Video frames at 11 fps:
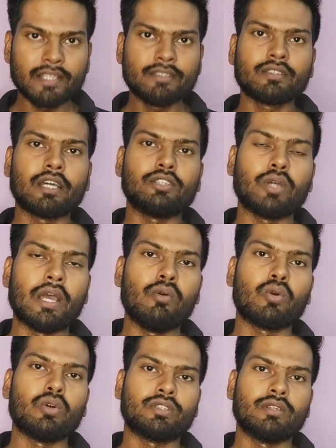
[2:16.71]
मेंस का जो है वो
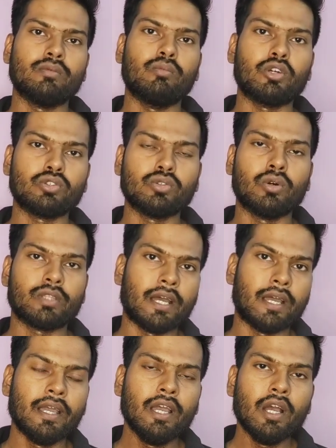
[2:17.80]
क्वेश्चन मौजूद होता
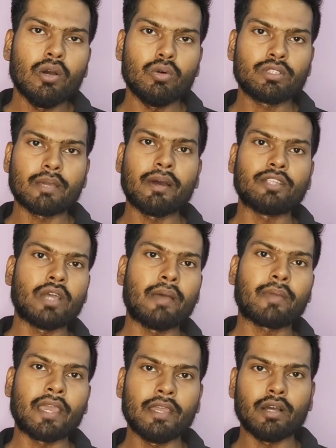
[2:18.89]
है उसके बाद जो है
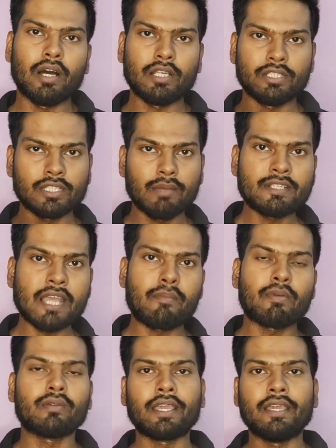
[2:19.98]
आपके जितने भी
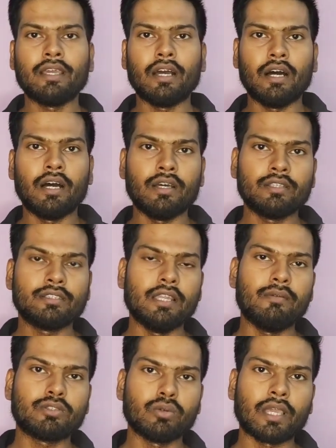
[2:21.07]
चैप्टरों के
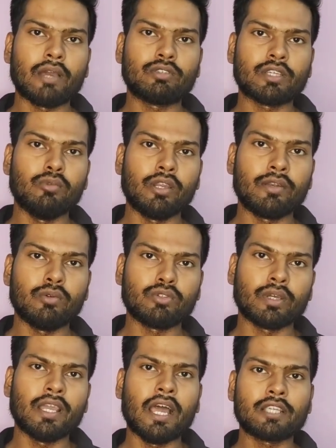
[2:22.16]
सिलेबस हो गया उसके बुलेट नोट्स
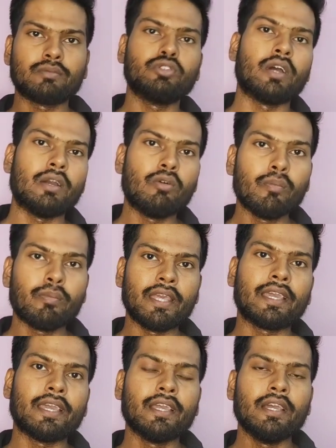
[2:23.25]
हो गया लास्ट में जो है वो प्री
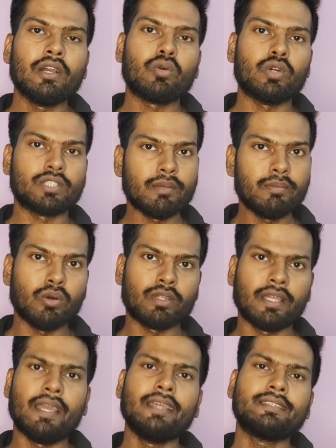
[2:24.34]
के क्वेश्चन भी
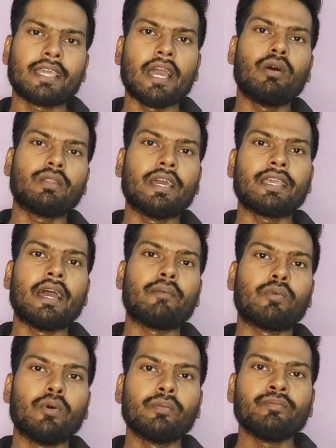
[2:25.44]
होते हैं इससे क्या होता है कि
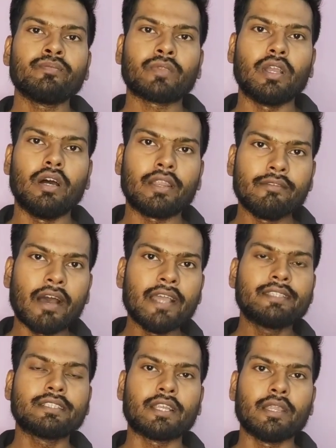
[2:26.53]
आपको
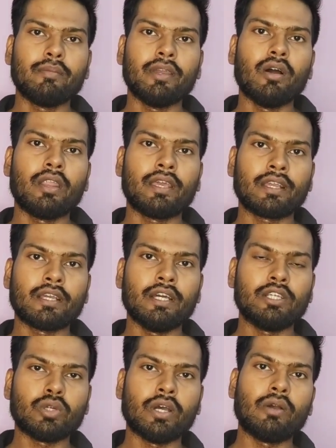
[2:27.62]
रिवाइज करने में और एक
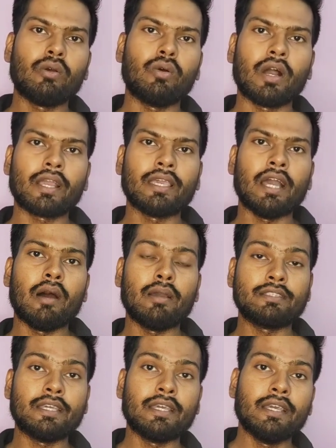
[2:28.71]
जो है होगा कि हाँ
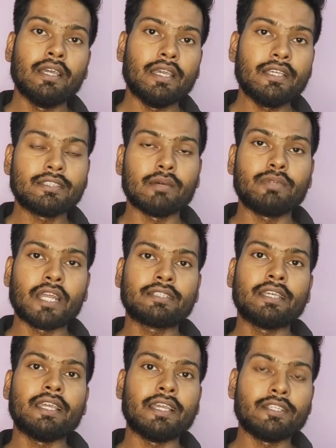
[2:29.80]
इससे इस सब्जेक्ट
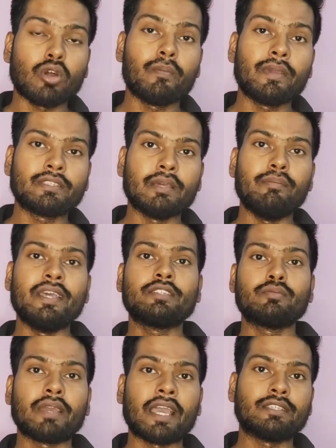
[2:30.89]
से या इस टॉपिक से
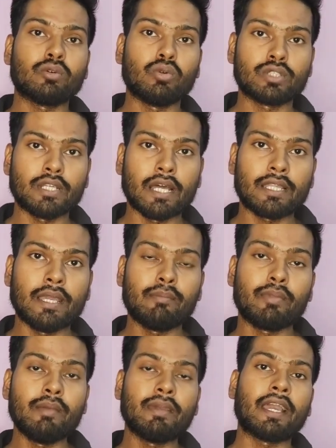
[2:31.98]
मेंस में कैसे क्वेश्चन आते हैं
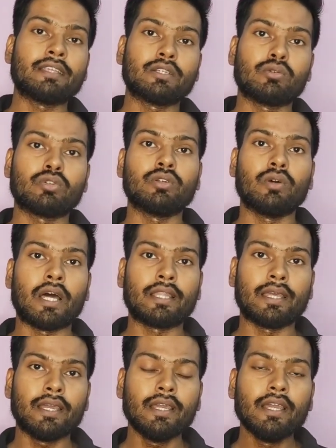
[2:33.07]
प्री में कैसे क्वेश्चन
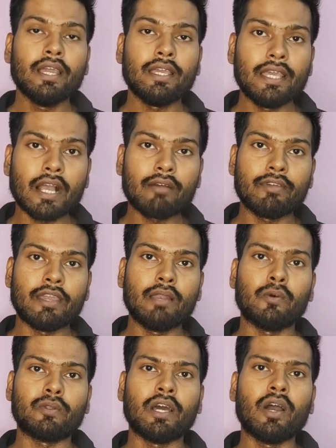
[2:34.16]
आते हैं ये काफी
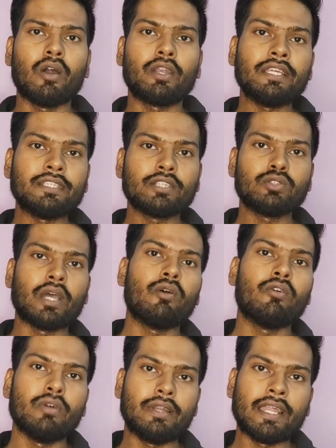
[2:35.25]
हेल्प होता है और टीचर जो है
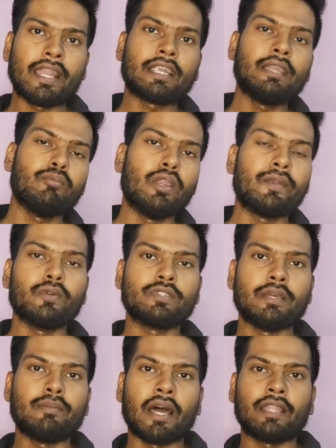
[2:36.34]
वो डायरेक्टली बुलेट नोट
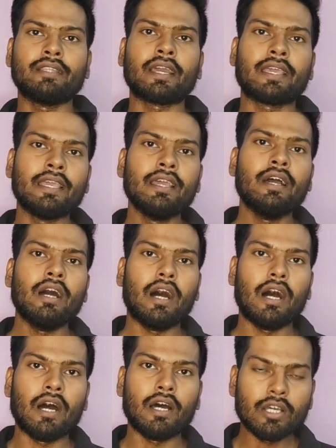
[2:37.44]
से ही पढ़ाते हैं ताकि
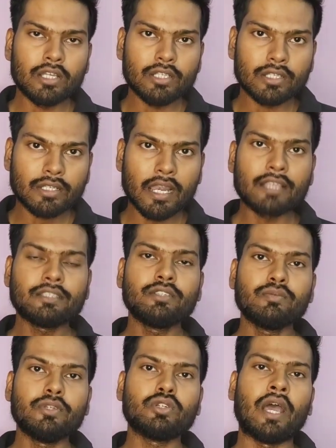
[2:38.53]

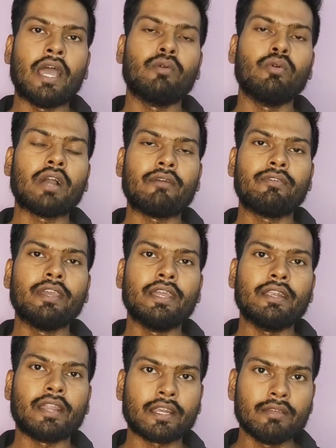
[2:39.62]
क्लासेस में जो है वो काफी
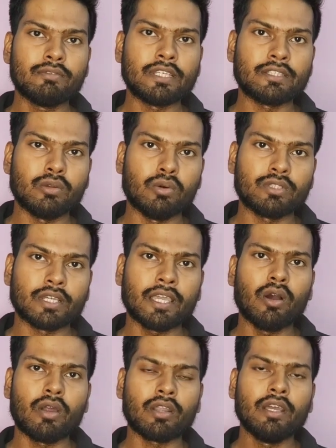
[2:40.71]
इंटरेक्टिव सेशन हो सके
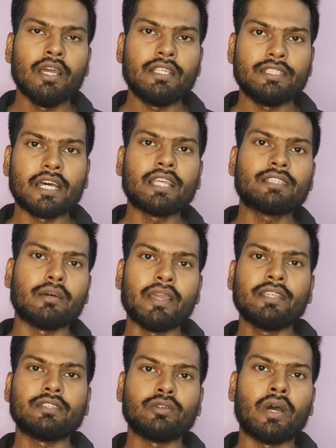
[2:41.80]
और ज्यादा
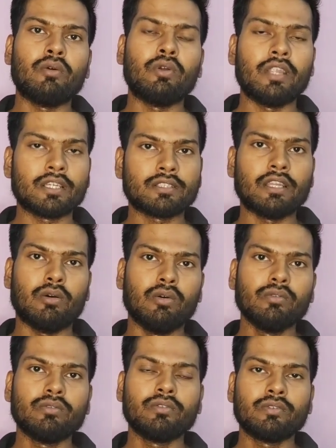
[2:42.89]
समय जो है वो नष्ट ना
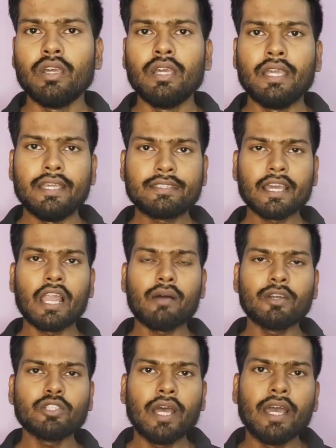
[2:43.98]
हो इसके
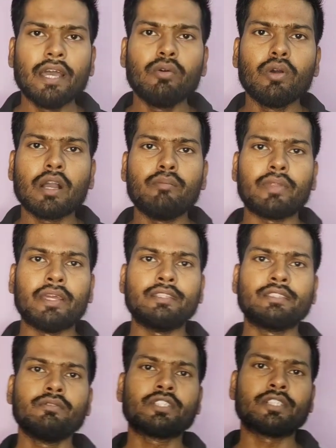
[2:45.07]
अलावा जो है वो
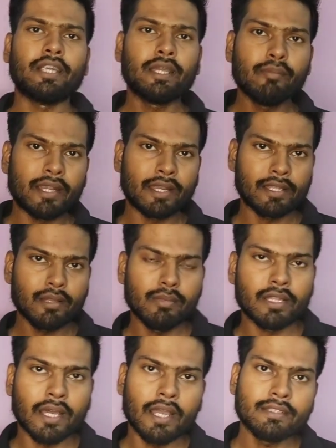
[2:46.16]
कंप्रहेंसिव स्टडी मटेरियल
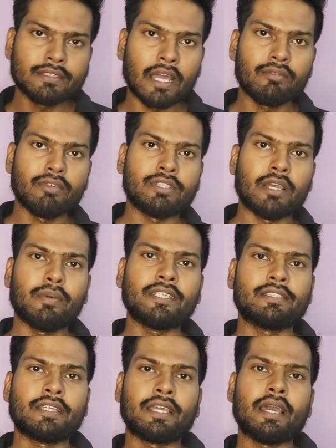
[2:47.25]
मिलता है सारे विषय पर
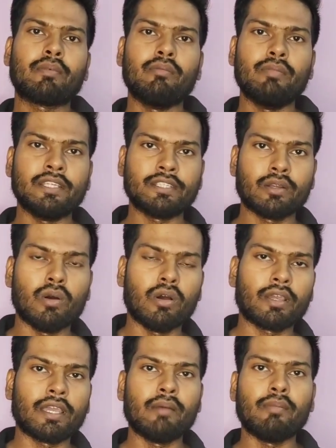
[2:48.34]
जैसे कि आपका मेजर लॉ
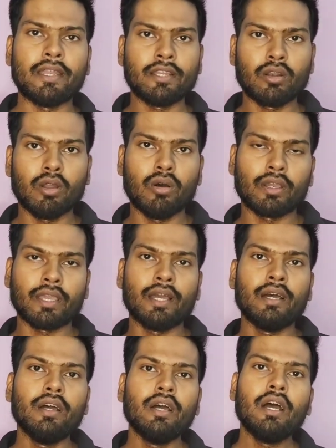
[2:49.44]
हो गया माइनर लॉ हो
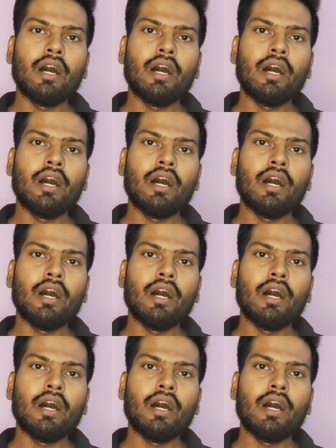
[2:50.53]
गया